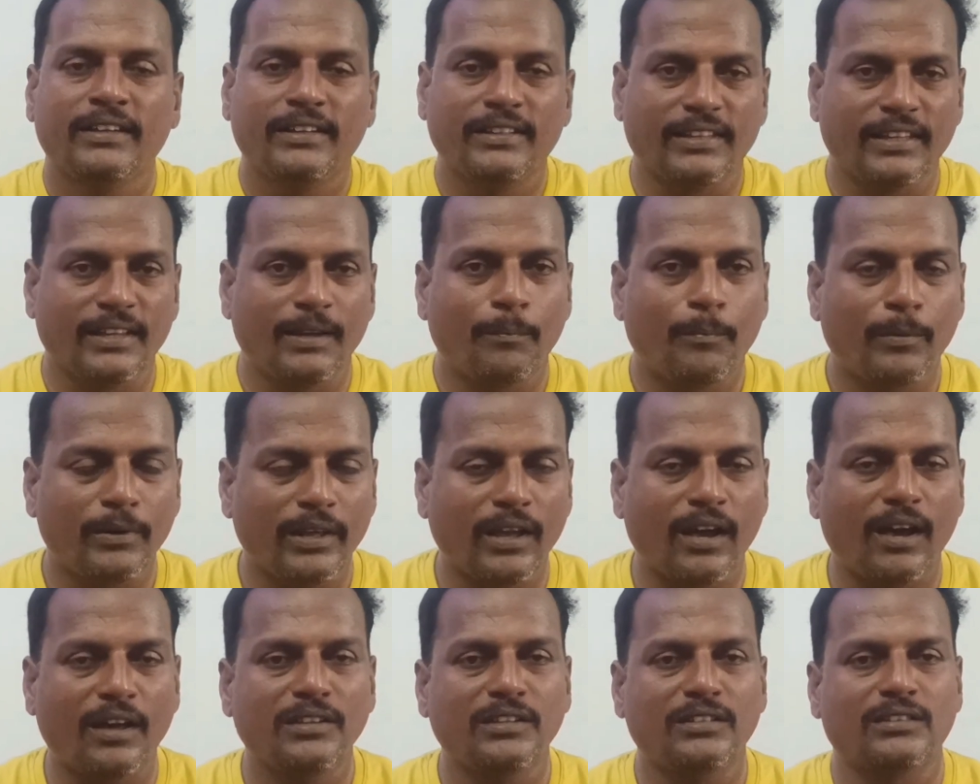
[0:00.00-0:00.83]
இதை
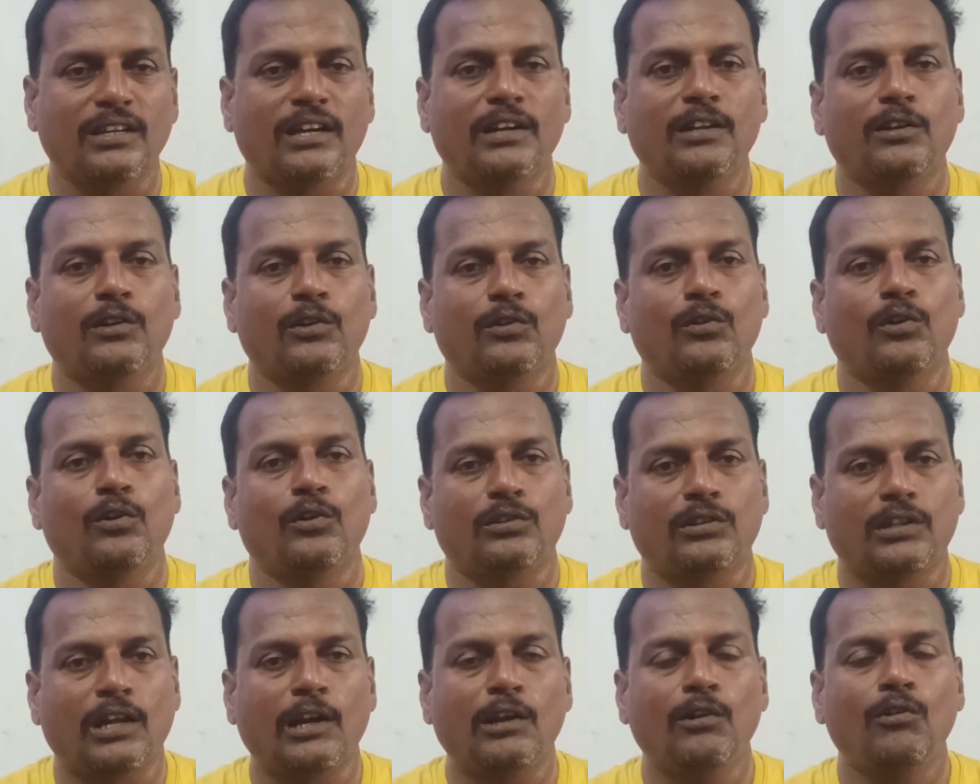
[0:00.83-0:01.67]
எப்படியாவது
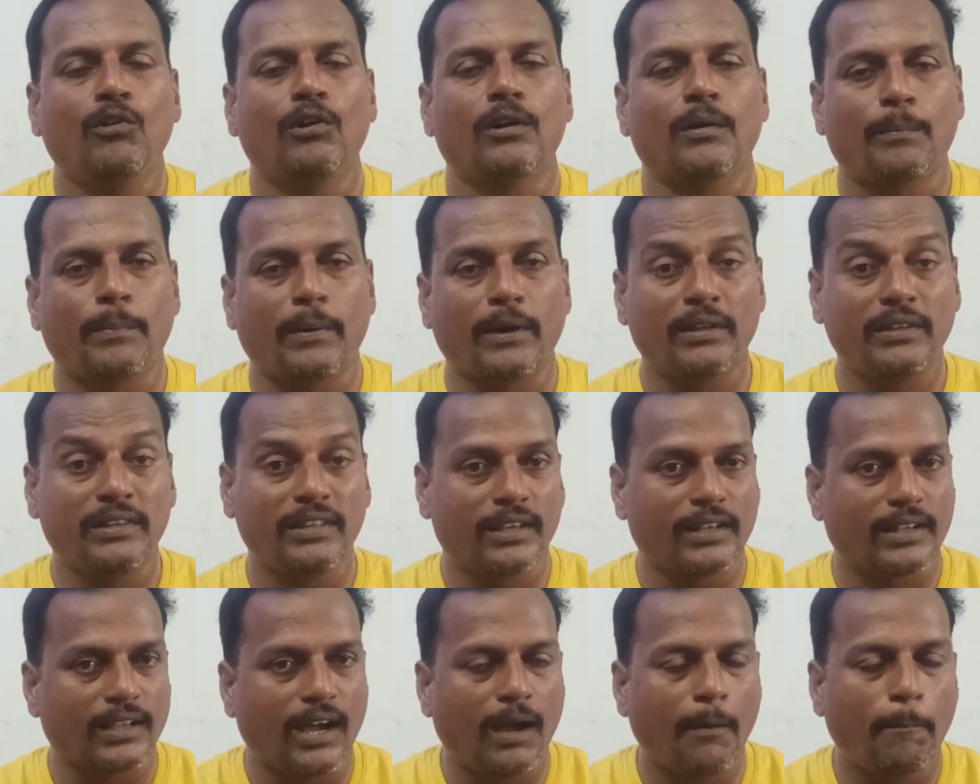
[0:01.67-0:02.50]
தடுக்கணும் தன்னோட
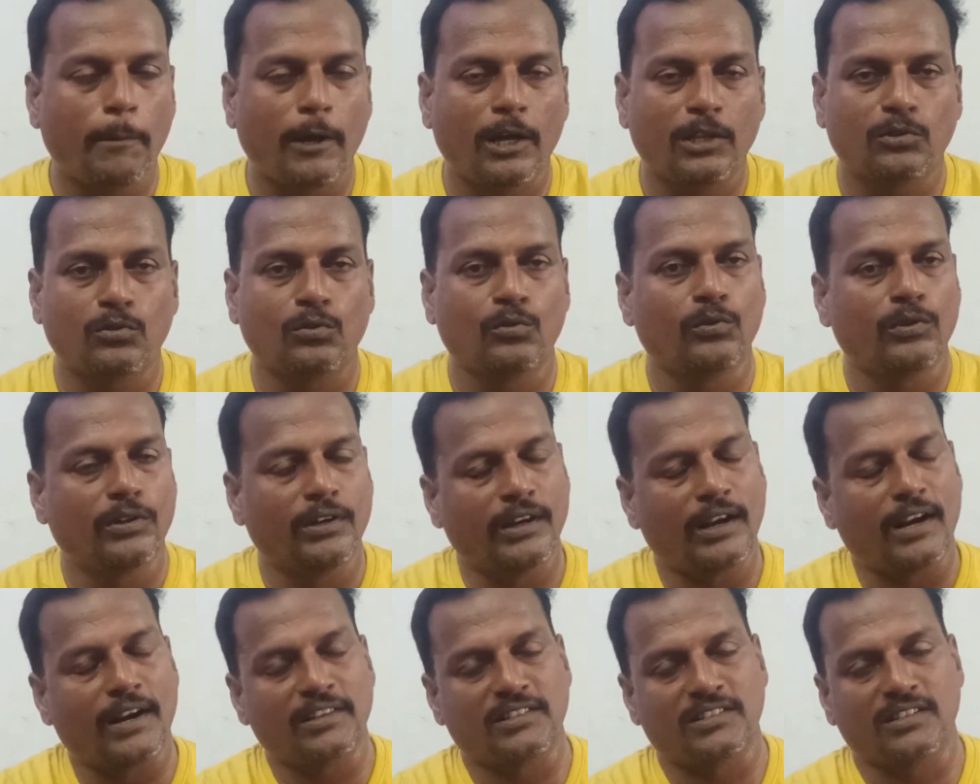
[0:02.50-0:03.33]
பகுதியை காப்பாற்றணும்னு
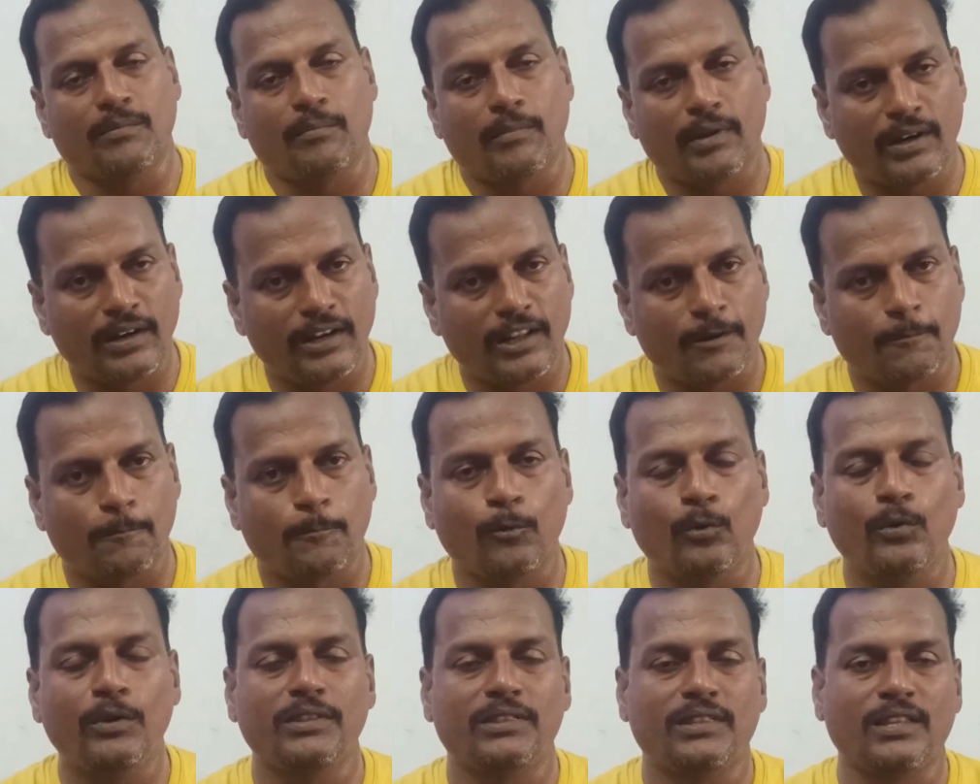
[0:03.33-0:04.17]
நினச்ச மன்னர்
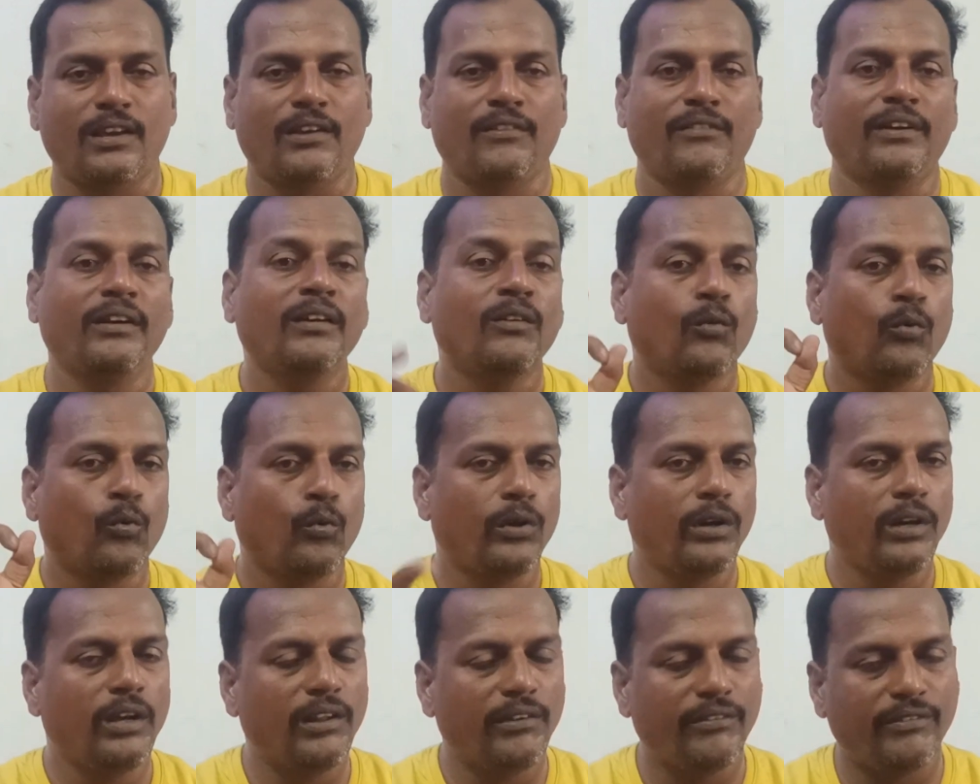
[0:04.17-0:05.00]
பூலித்தேவன்
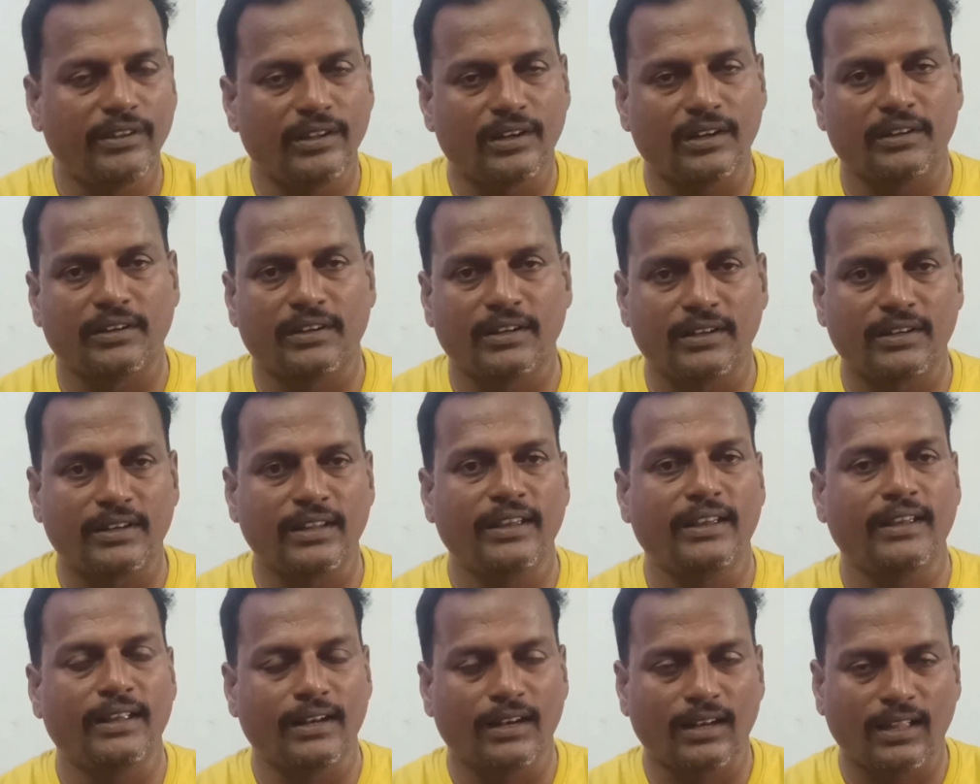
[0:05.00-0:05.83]
ஒண்டி வீரன் கிட்ட
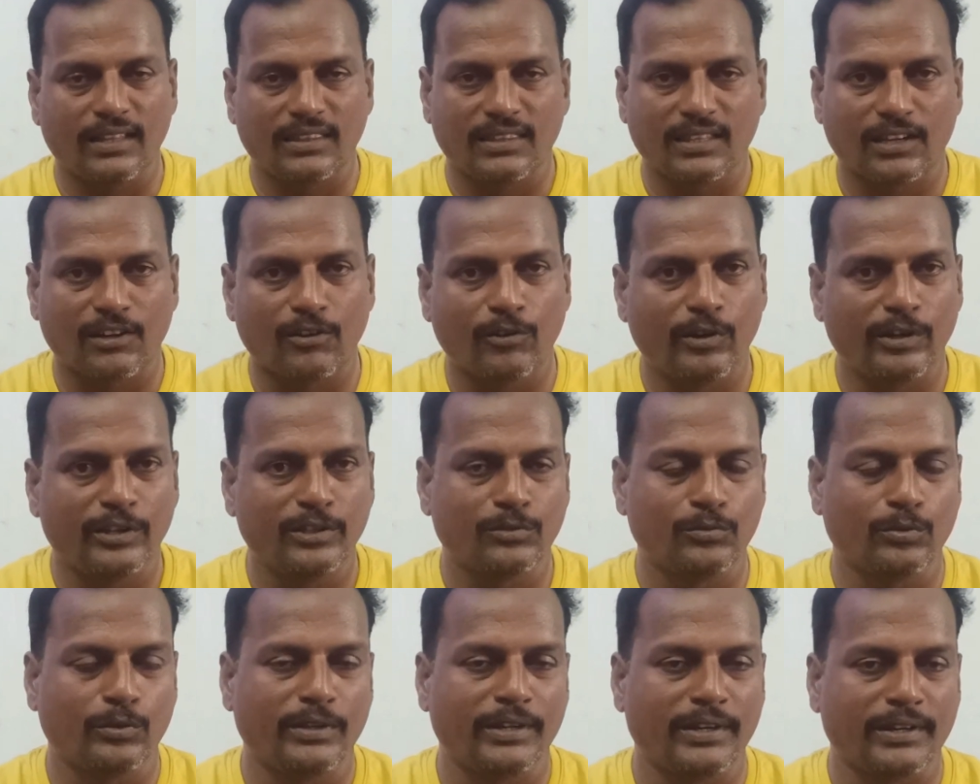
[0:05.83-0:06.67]
எல்லா
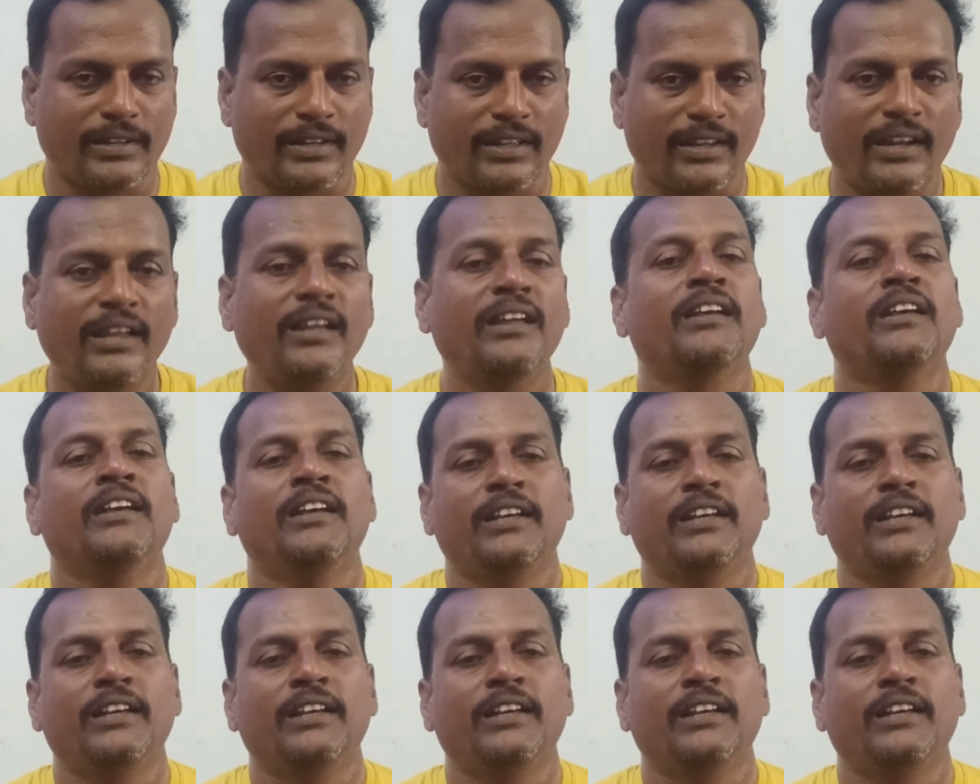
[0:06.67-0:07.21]
தகவலையும் சொல்லியிருக்காரு